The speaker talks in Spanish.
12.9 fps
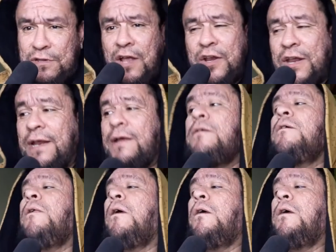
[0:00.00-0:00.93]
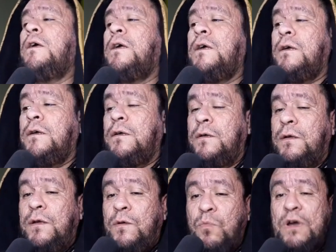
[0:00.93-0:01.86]
la arena.
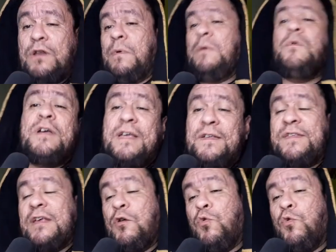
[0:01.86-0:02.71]
Bueno, vemos que se